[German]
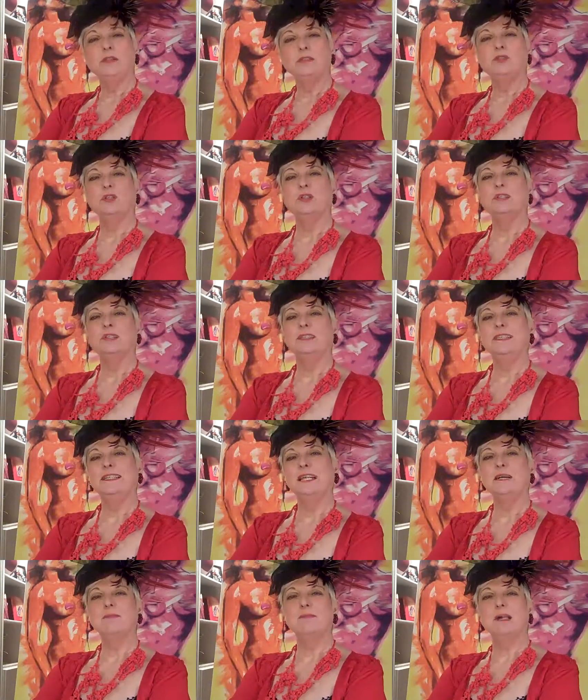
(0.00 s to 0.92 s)
es sollte
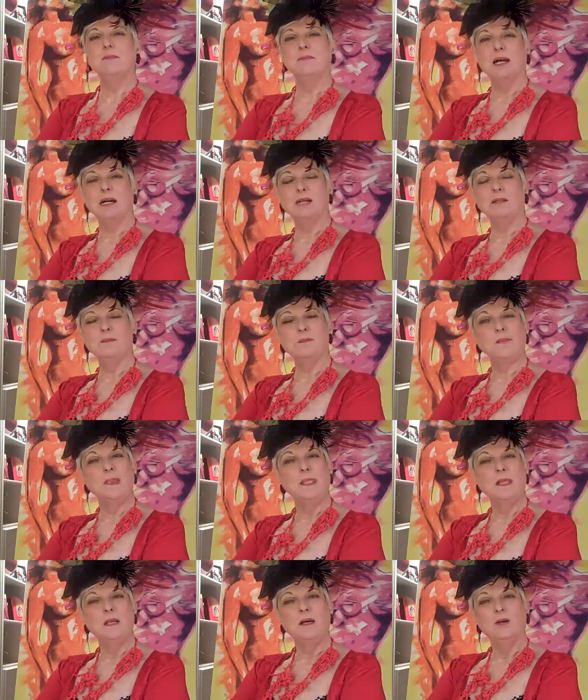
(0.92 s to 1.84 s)
jeder mal
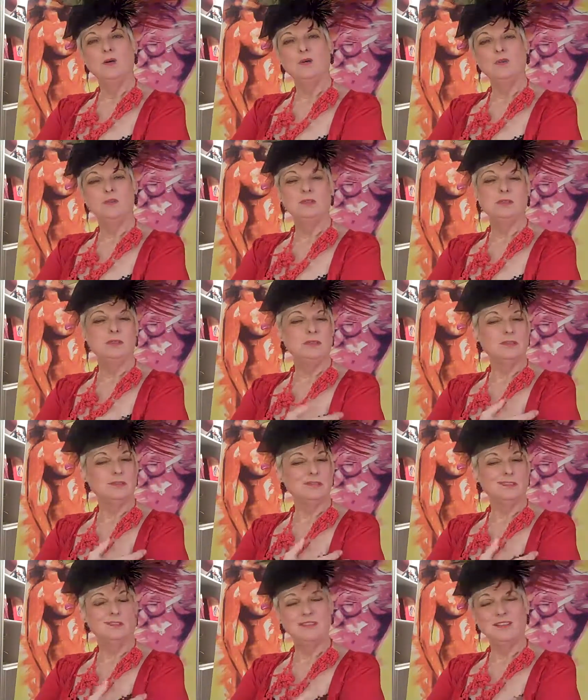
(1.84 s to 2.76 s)
machen und
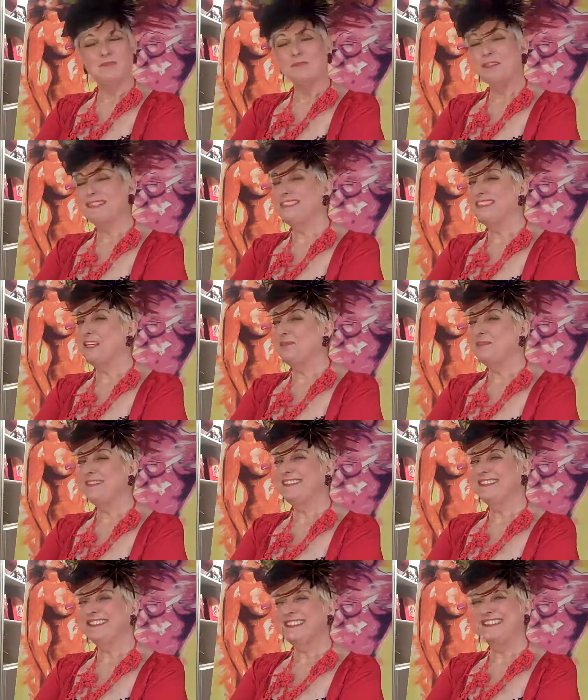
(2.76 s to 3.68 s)
äh, man
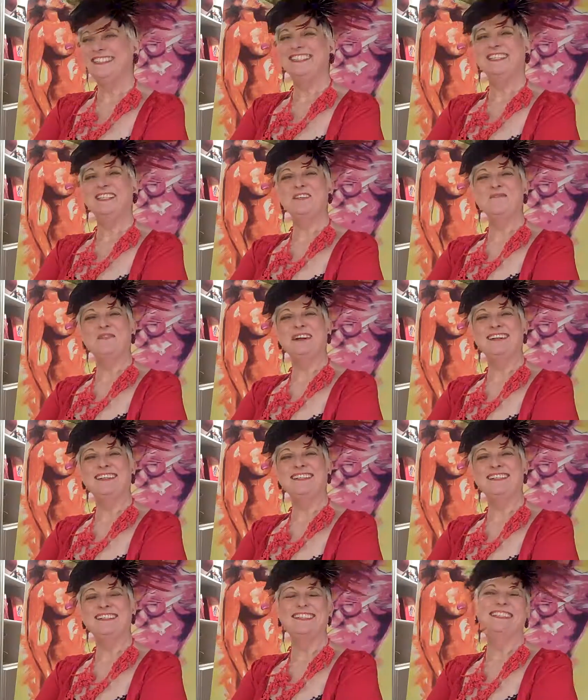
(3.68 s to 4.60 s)
sammelt jede
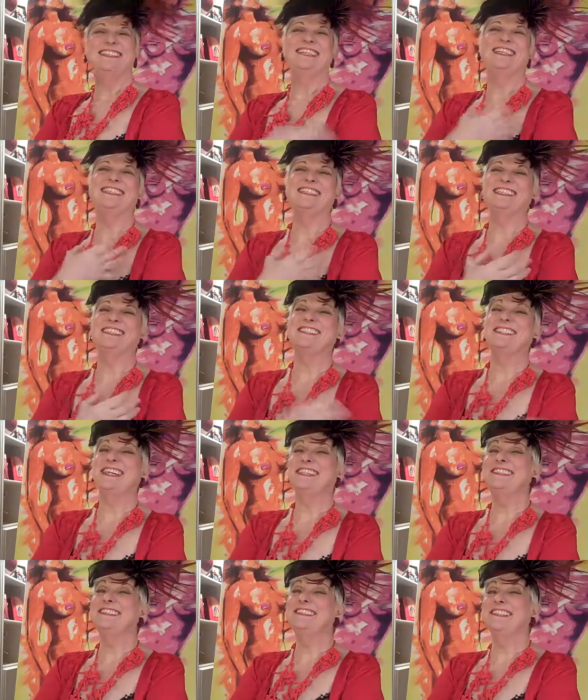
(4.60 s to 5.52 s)
Menge
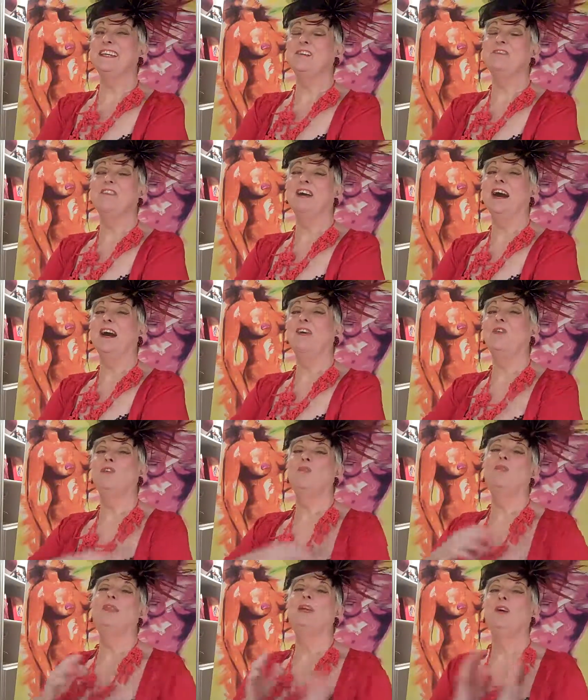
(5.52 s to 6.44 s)
interessante
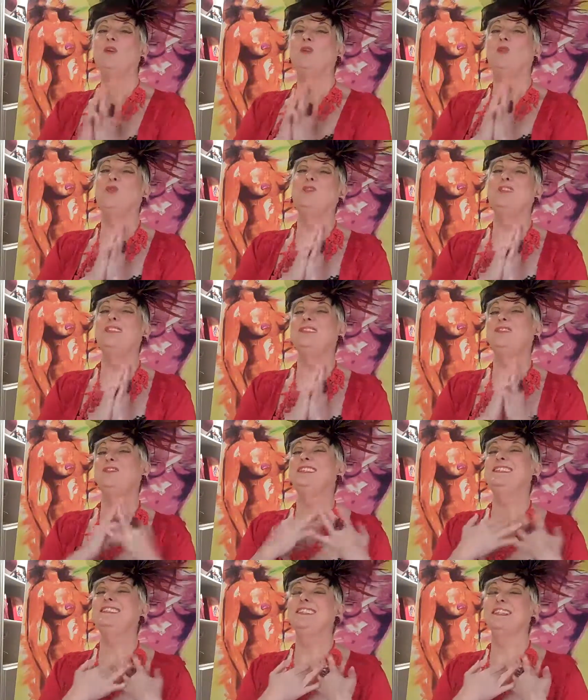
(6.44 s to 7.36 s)
Erfahrungen
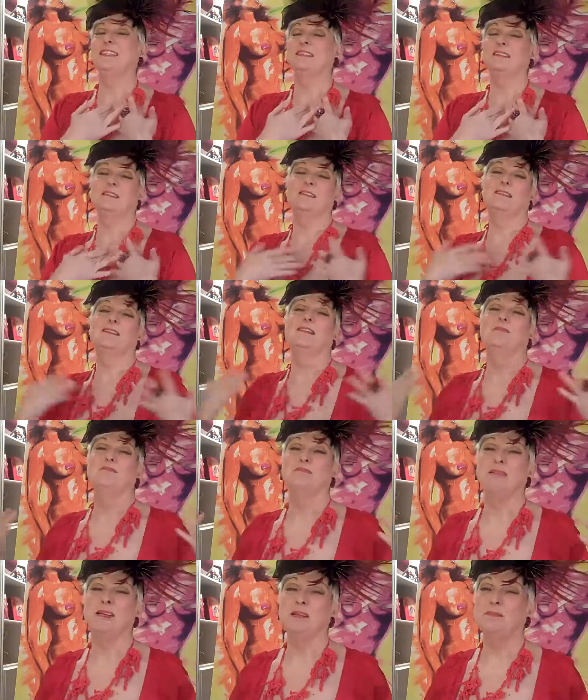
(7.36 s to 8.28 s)
und wie gesagt,
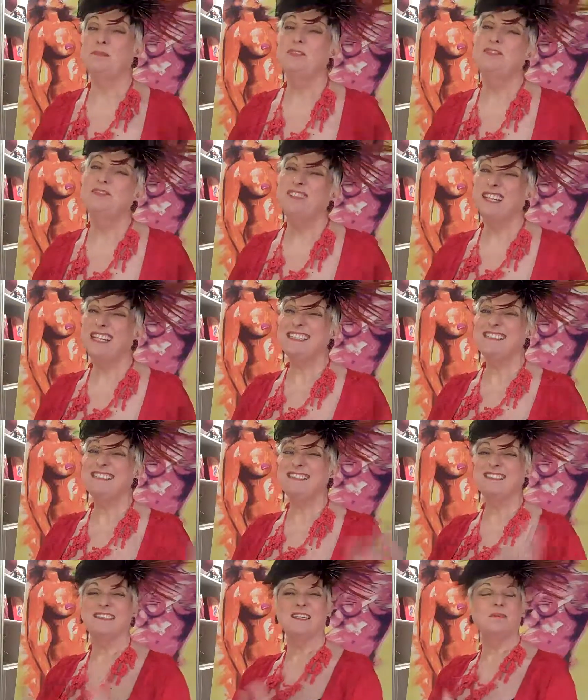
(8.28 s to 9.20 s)
man befreit
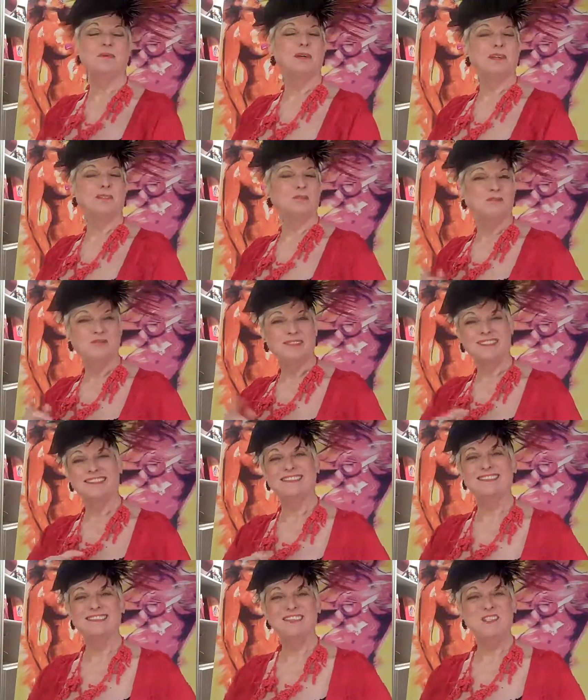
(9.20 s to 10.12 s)
sich dabei.
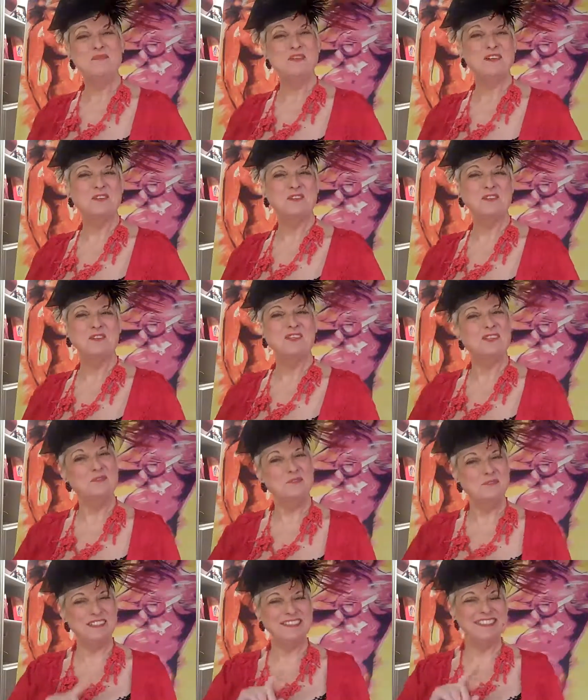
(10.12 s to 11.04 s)
Das ist immer gut.
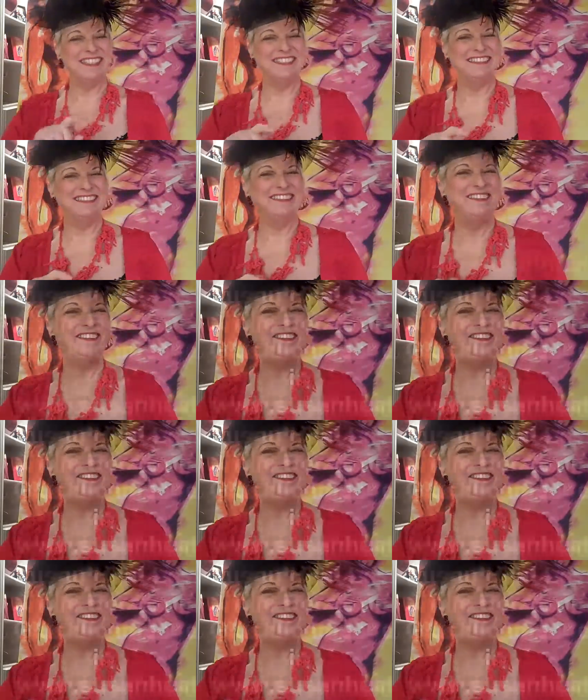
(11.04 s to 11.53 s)
Bis dann.